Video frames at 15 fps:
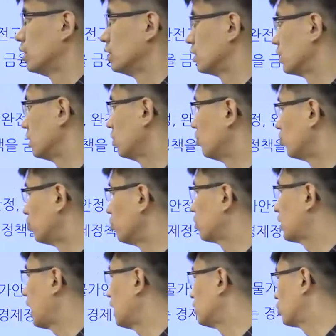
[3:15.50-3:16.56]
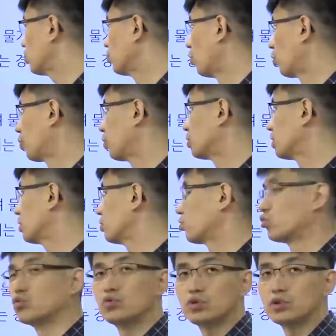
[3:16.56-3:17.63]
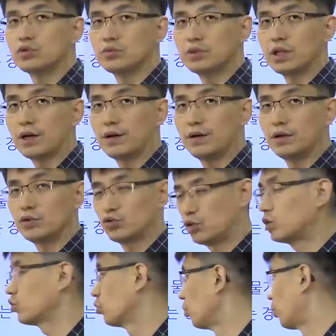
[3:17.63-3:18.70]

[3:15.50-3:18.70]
이런 물가 안정 목표제를 두고 있습니다. 최종